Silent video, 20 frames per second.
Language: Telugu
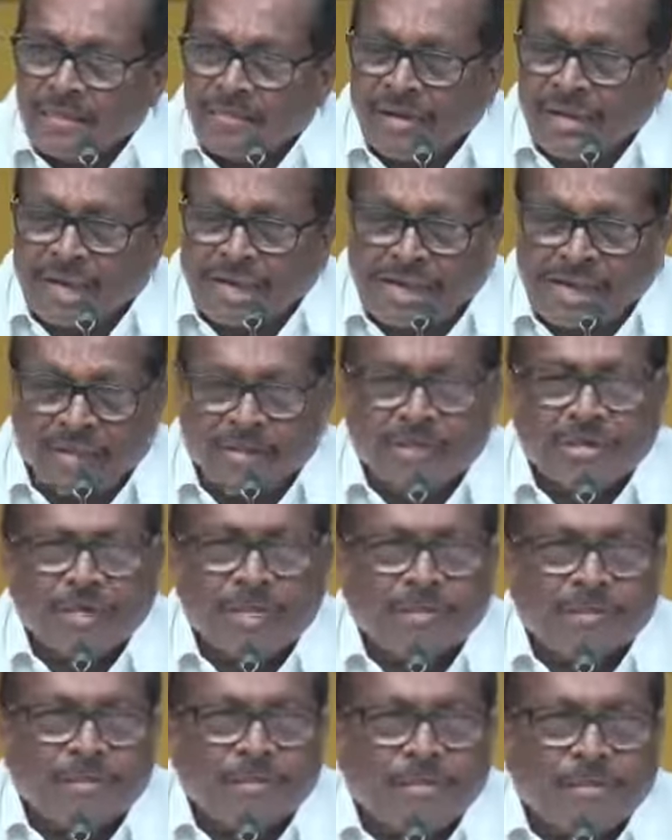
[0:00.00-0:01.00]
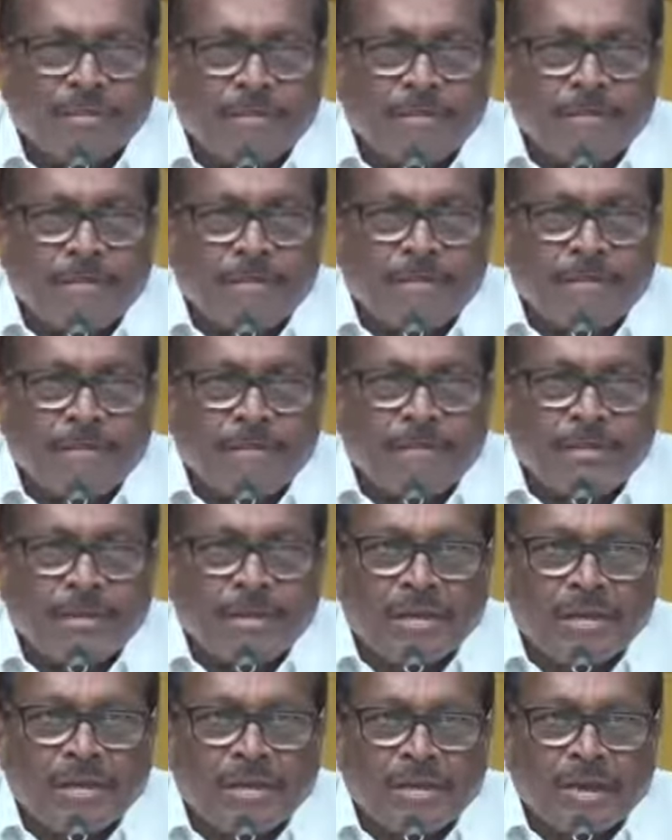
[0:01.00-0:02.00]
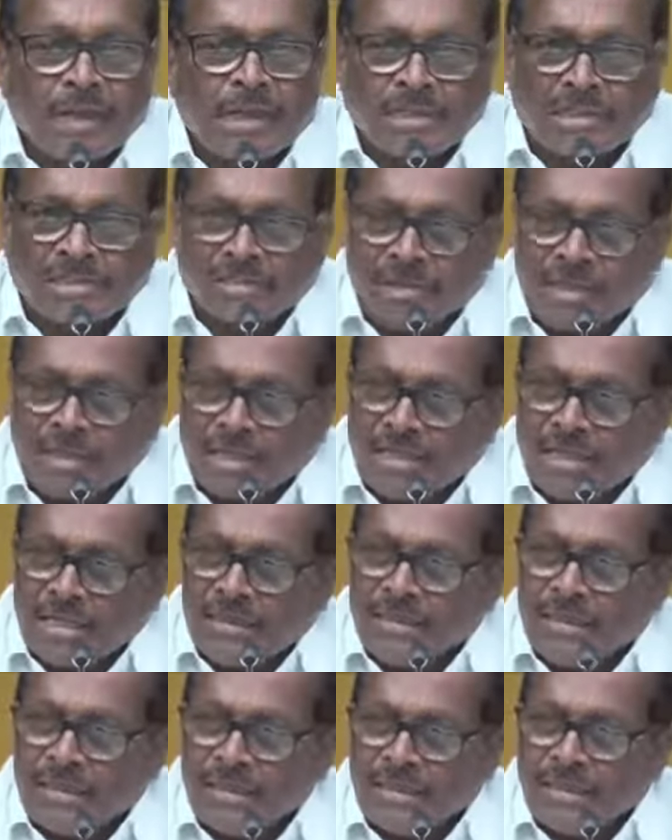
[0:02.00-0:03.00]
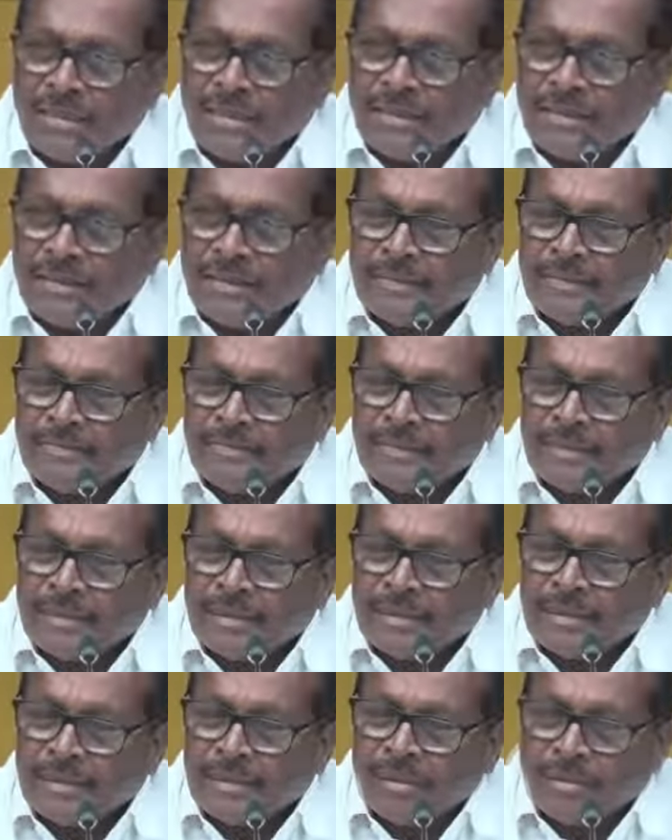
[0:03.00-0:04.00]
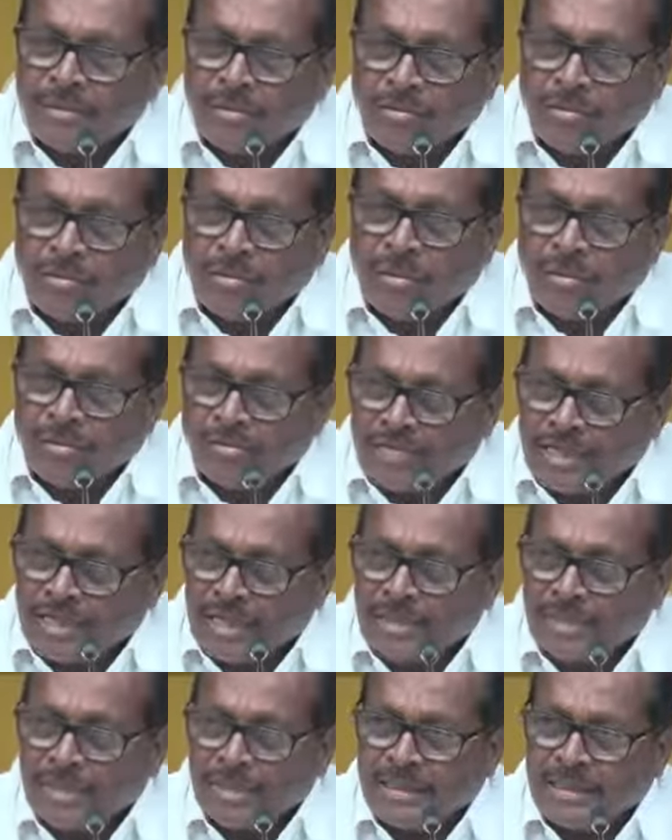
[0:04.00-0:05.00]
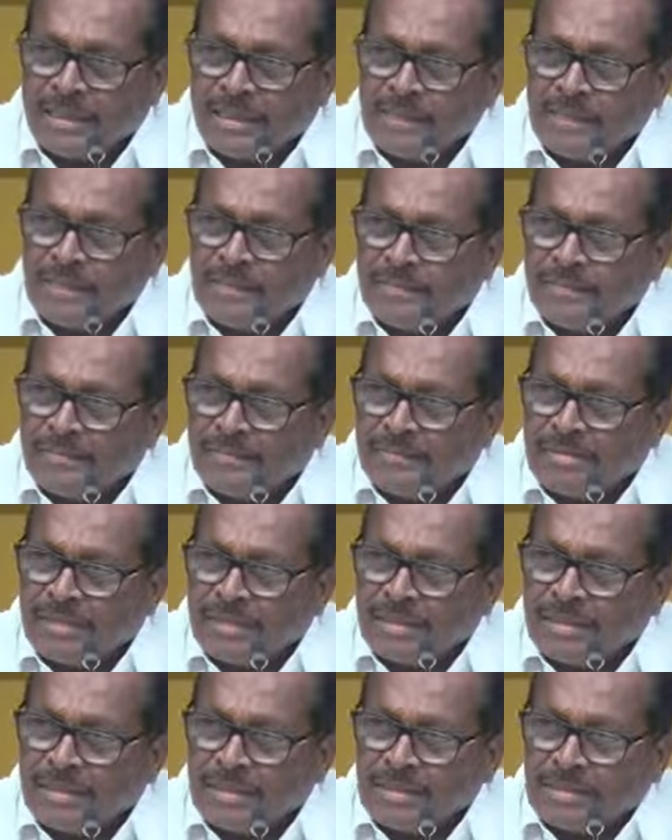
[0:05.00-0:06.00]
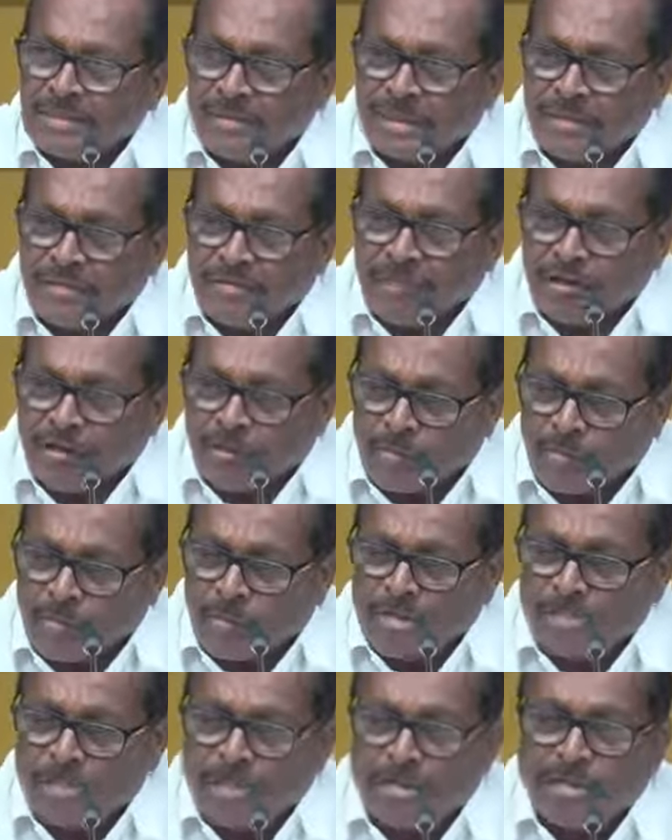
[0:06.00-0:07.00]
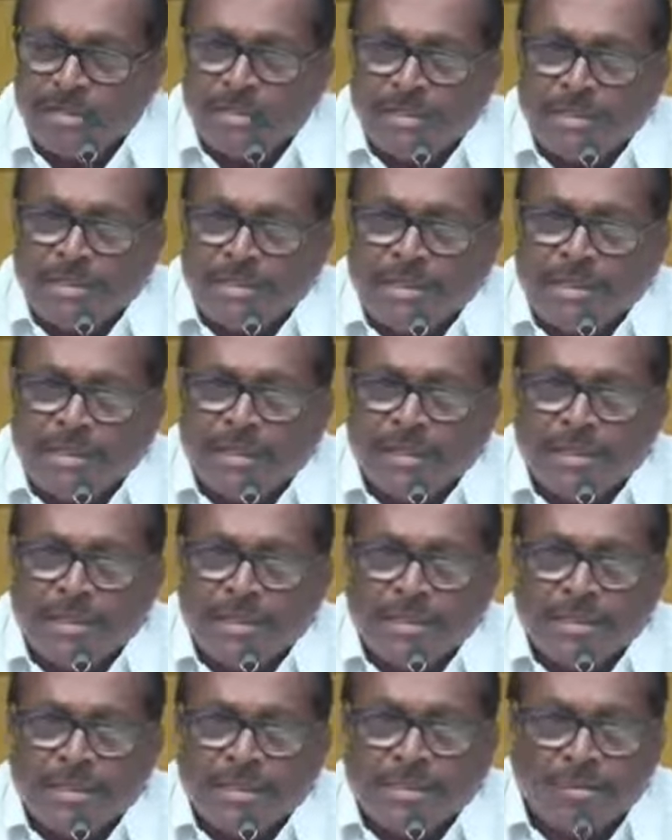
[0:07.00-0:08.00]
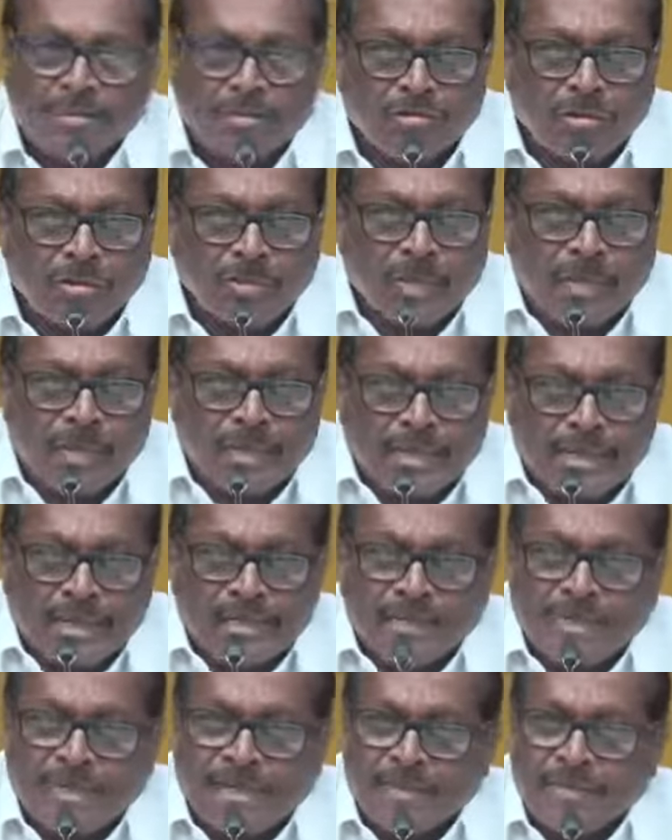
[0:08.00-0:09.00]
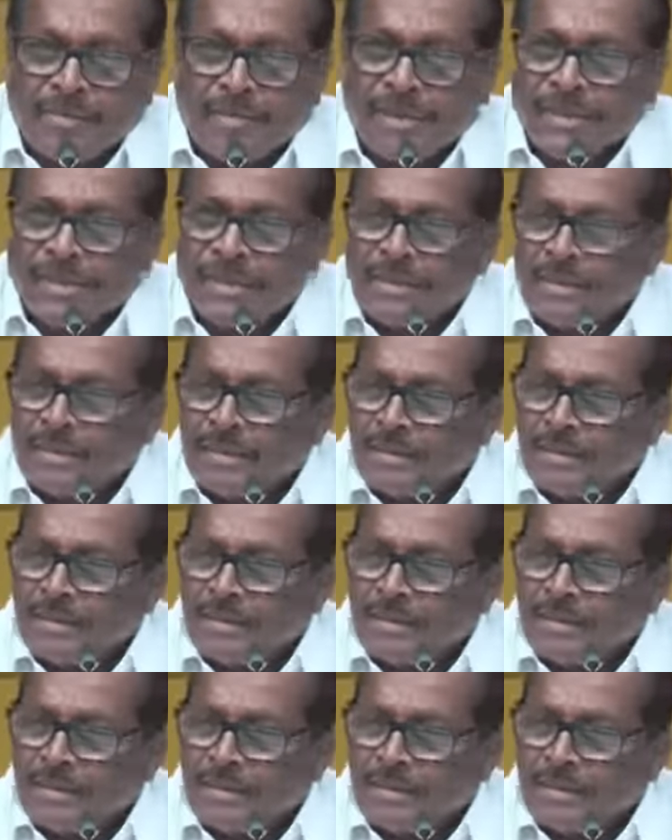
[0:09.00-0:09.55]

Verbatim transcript: ఇవాళ అక్రమ కేసులు అచ్చెన్నాయుడు గారి మీద కొల్లు రవీంద్ర గారి మీద దేవినేని ఉమామేశ్వర గారి మీద దూడిపాళ నరేంద్ర గారి మీద